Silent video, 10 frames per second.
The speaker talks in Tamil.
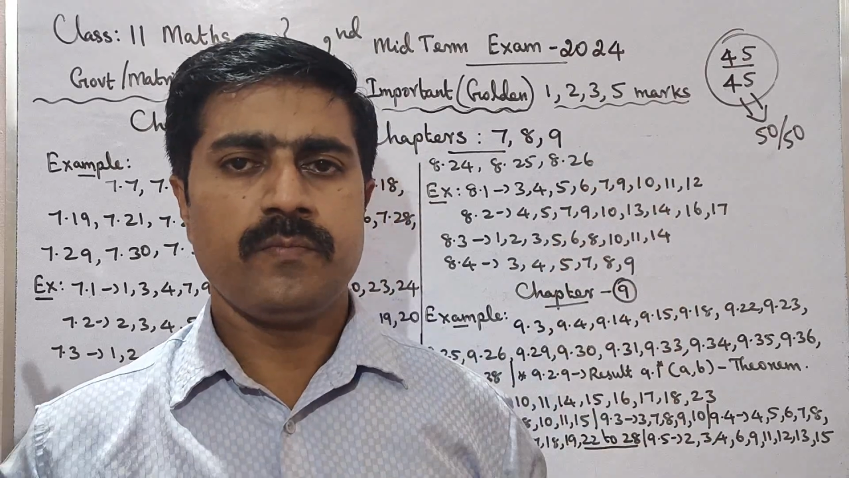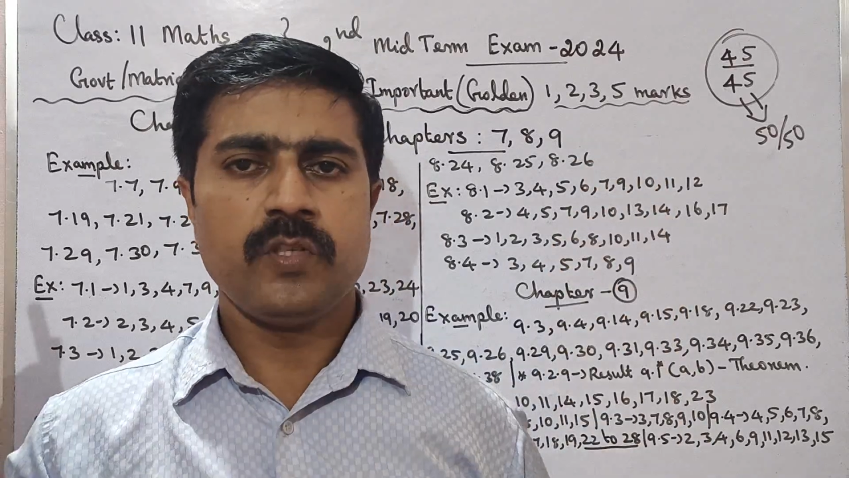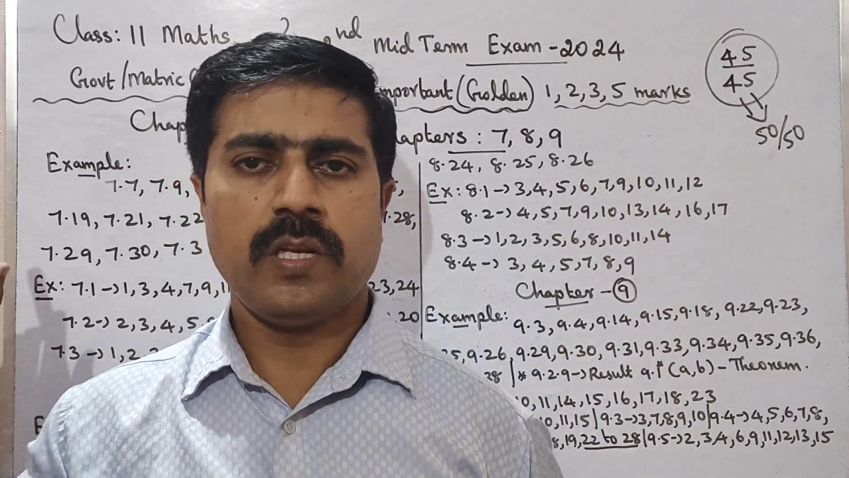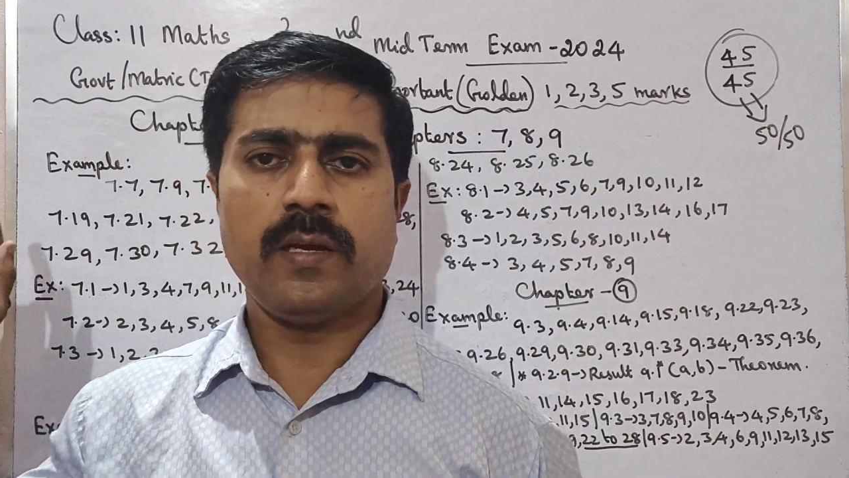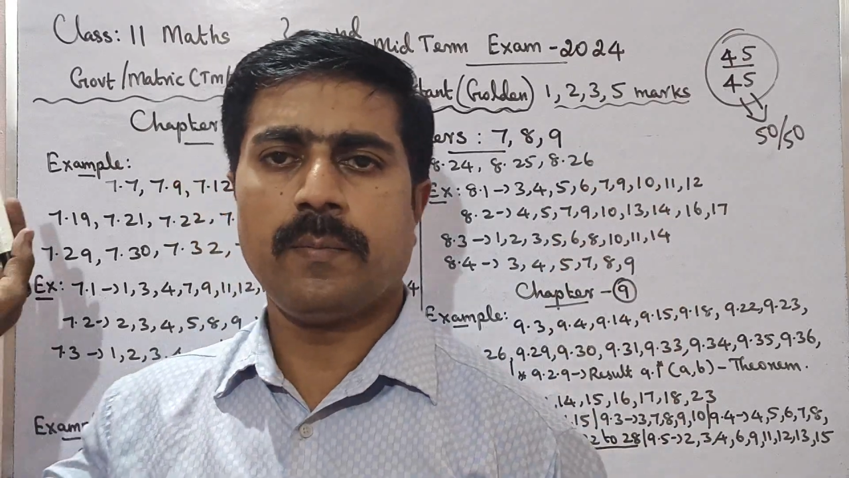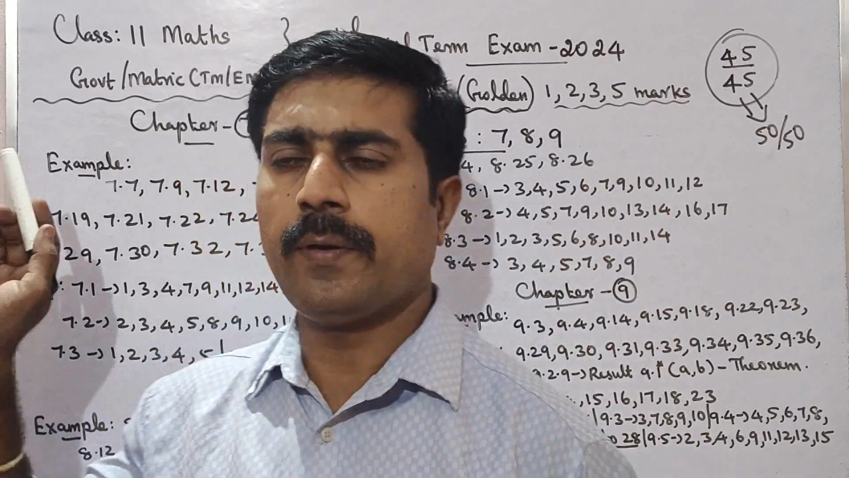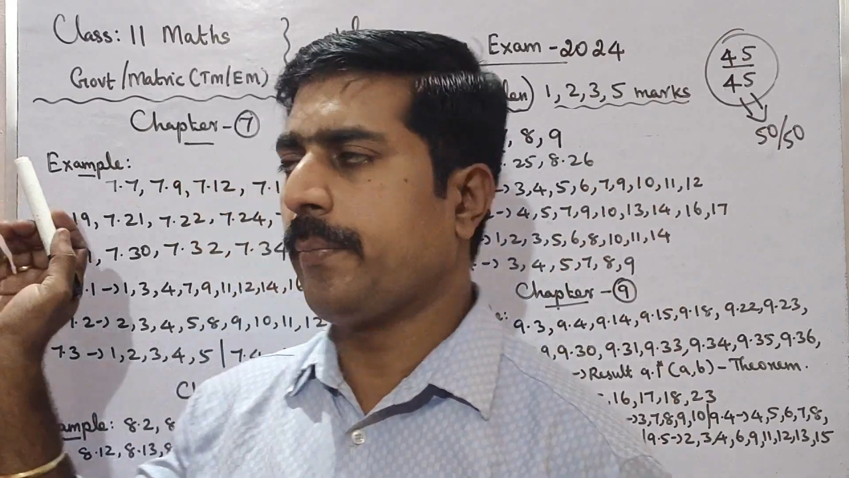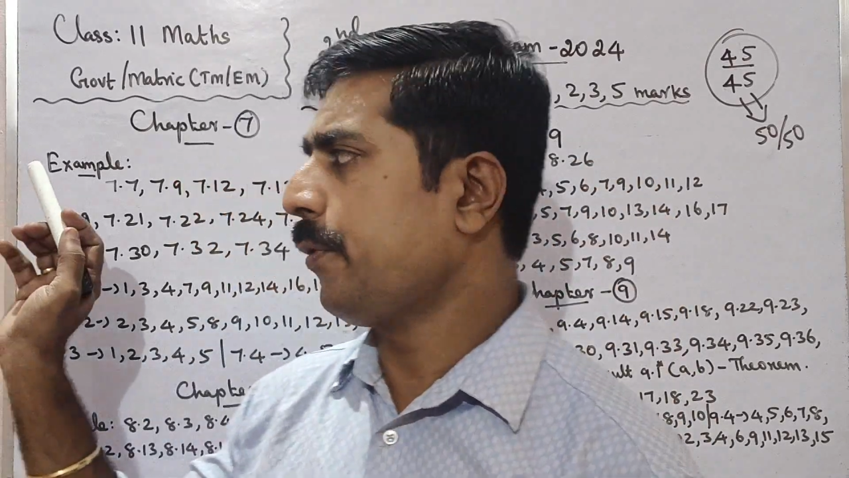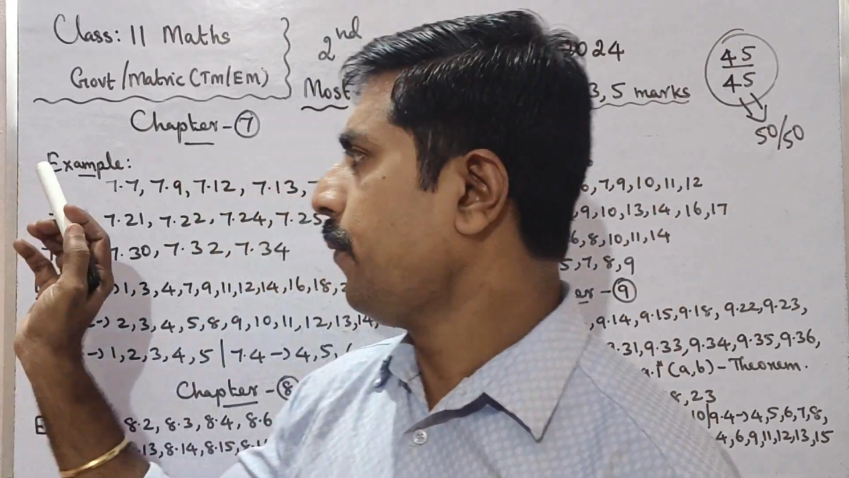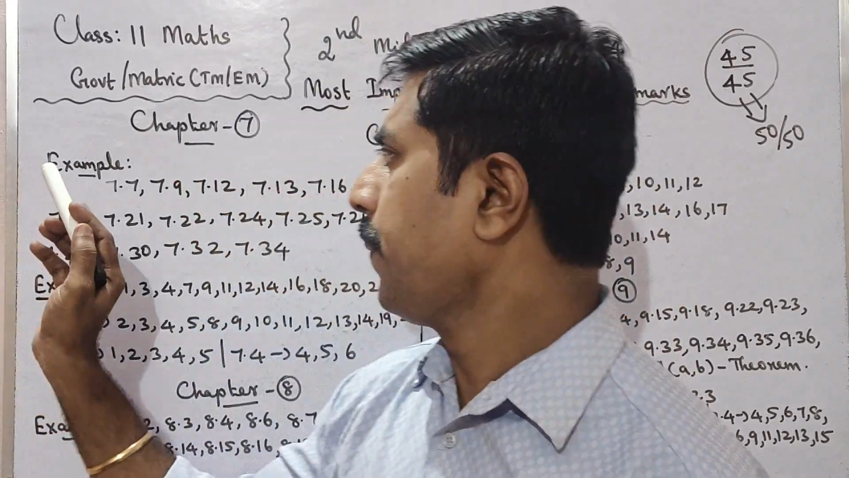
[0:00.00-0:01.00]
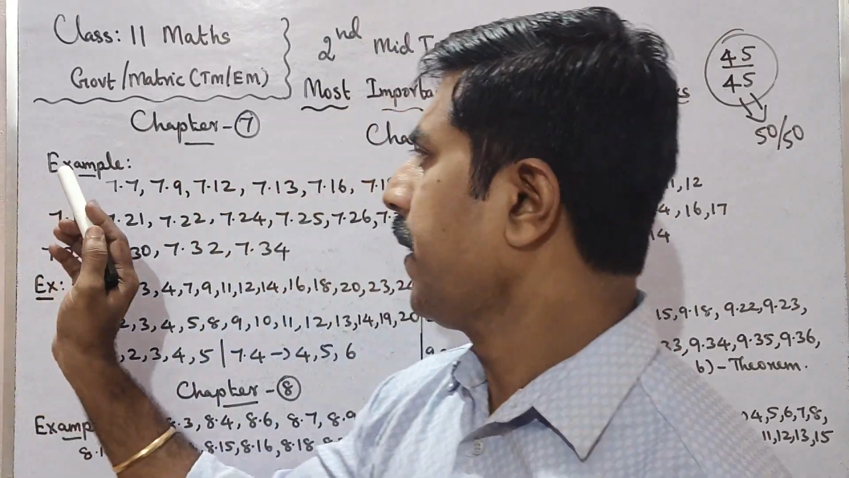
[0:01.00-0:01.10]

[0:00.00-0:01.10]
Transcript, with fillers: சரியா பார்ப்போம்